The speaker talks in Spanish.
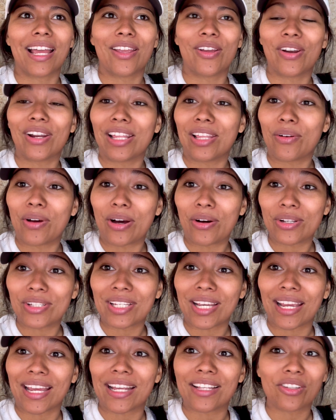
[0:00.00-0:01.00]
Yo le digo a
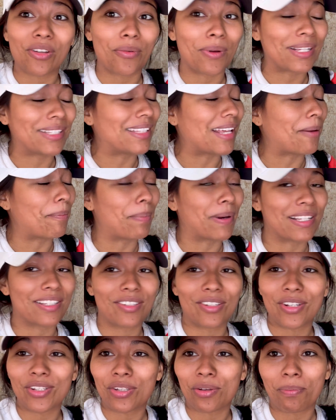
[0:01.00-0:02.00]
José que eso va a estar
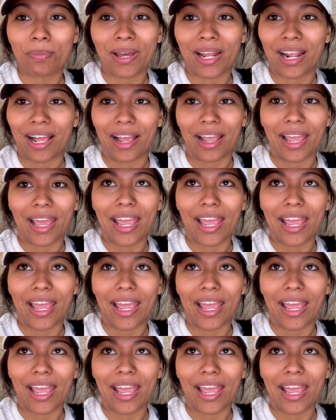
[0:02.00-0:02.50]
precioso para